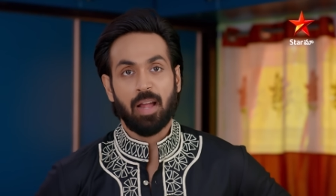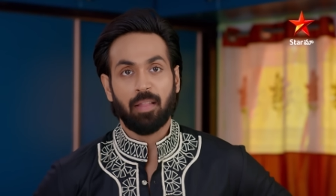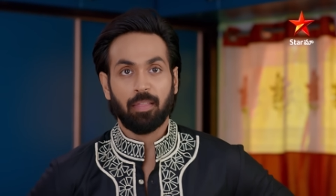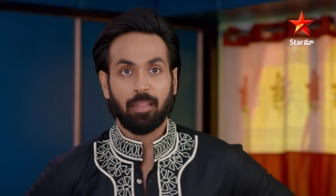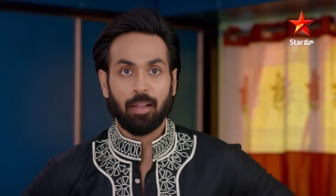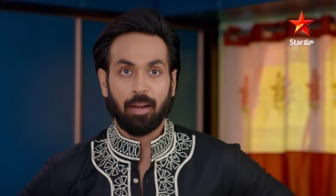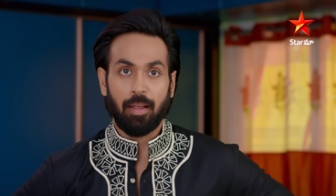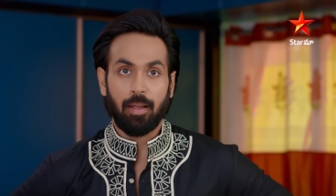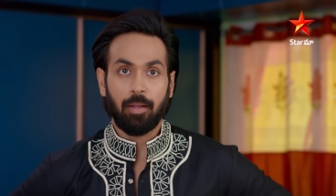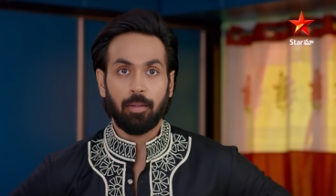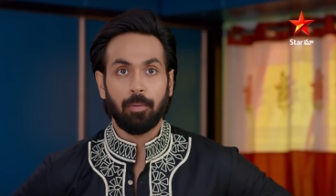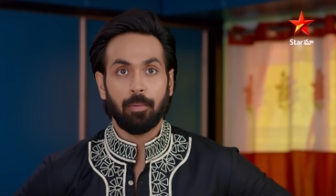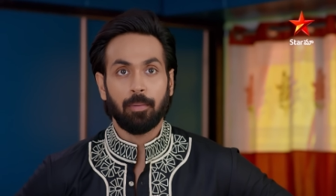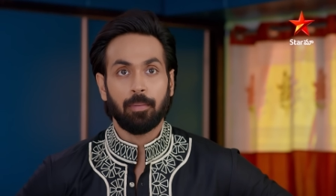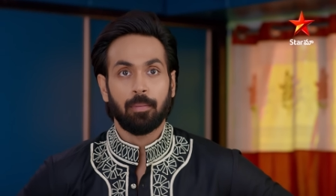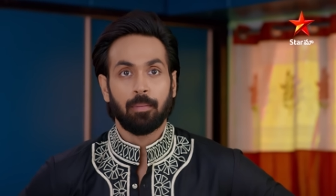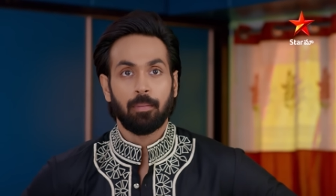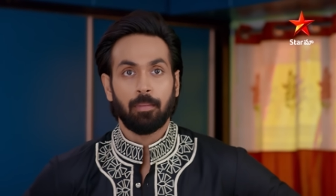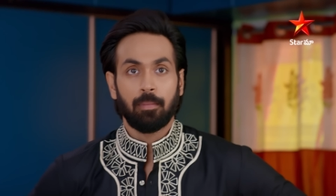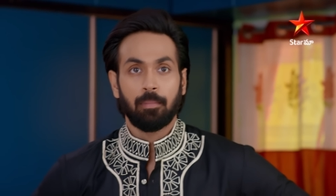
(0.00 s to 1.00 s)
అంత లేదు
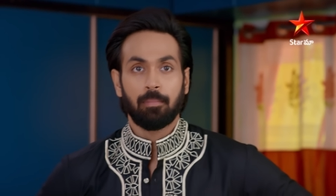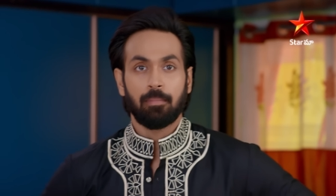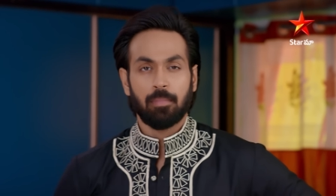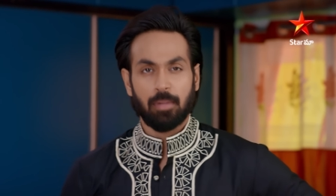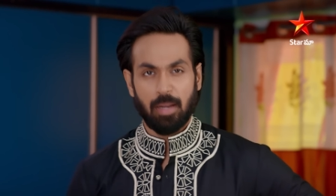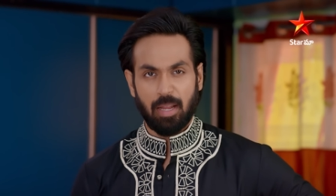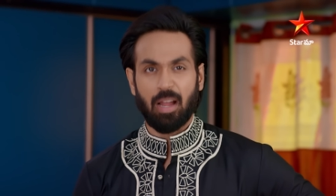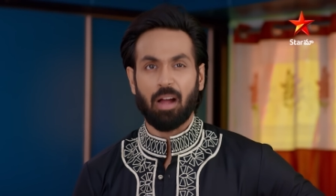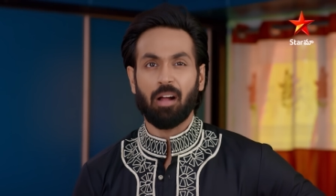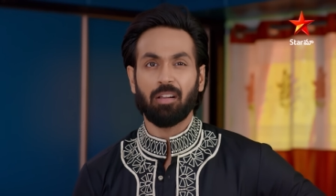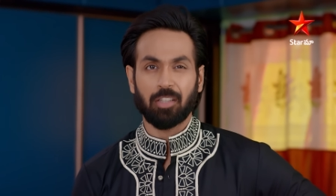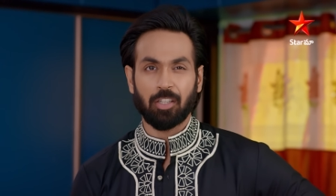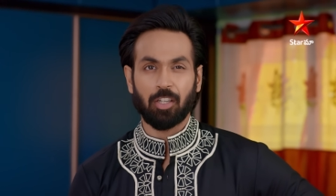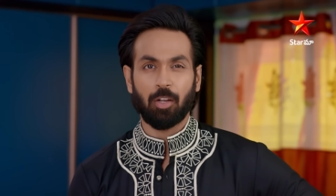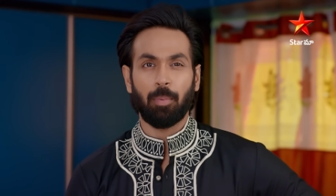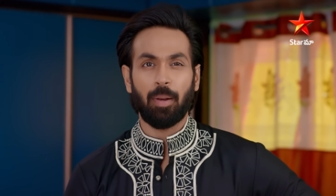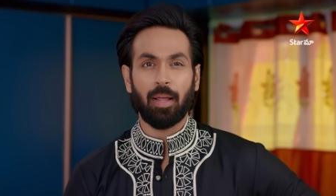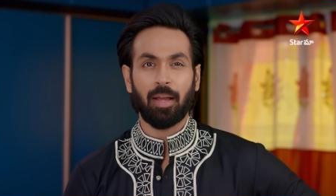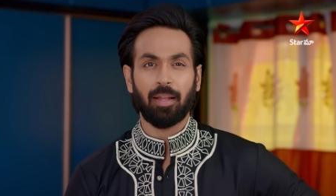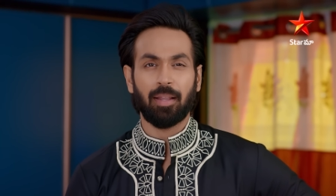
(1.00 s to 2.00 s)
నీకు కావాల్సింది
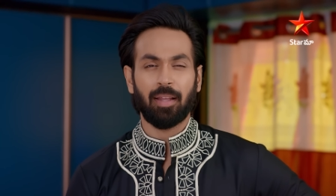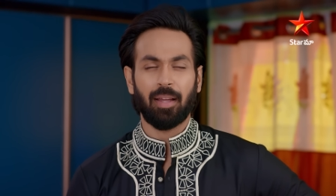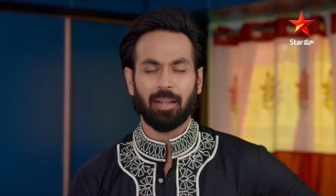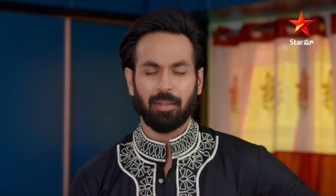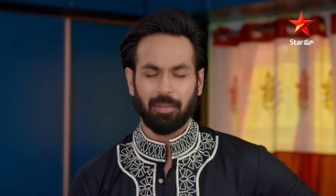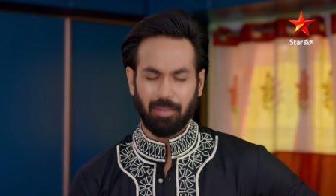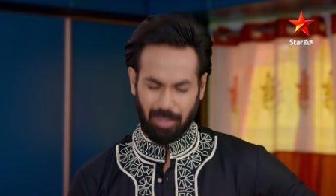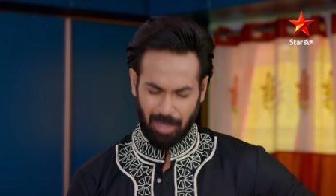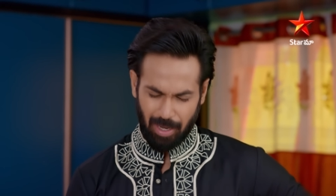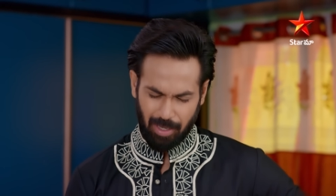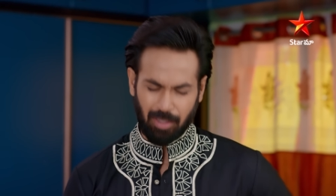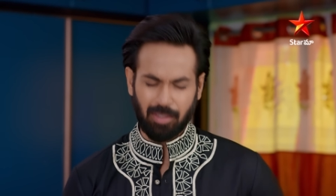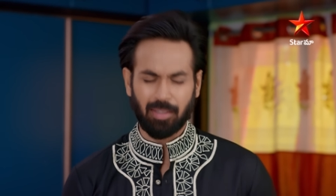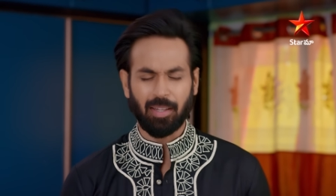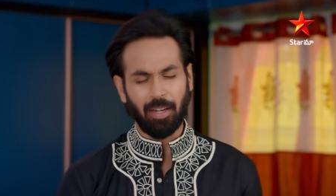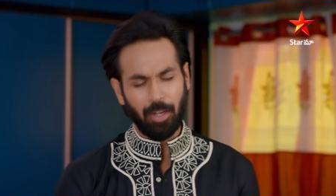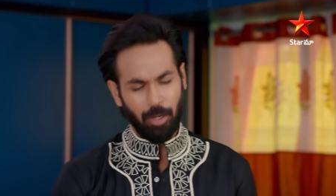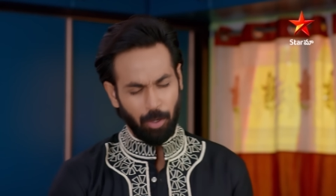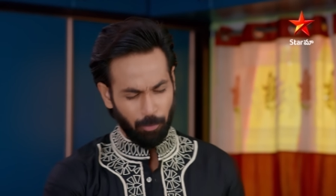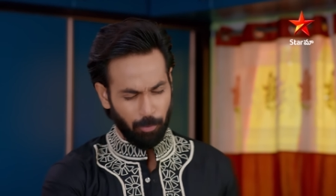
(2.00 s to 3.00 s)
డబ్బులే కదా
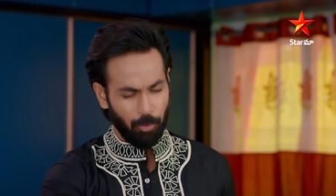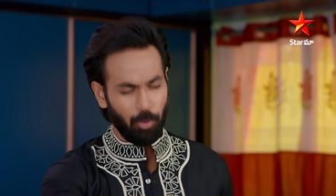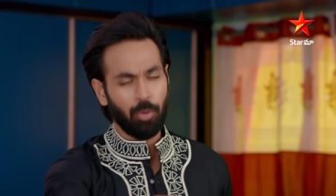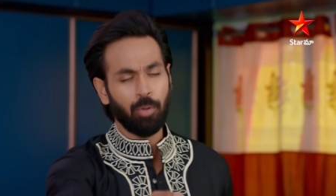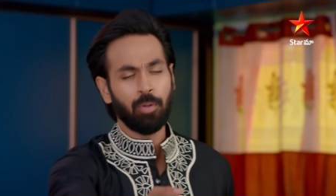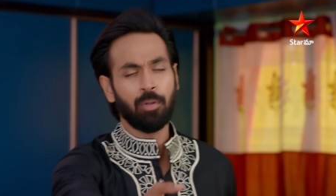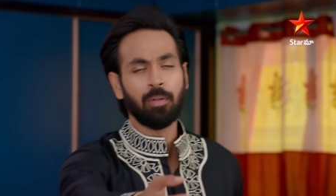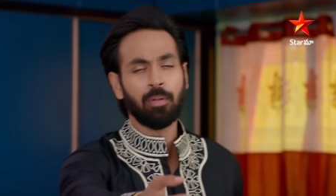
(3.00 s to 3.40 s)
ఇస్తాను ఇవ్వు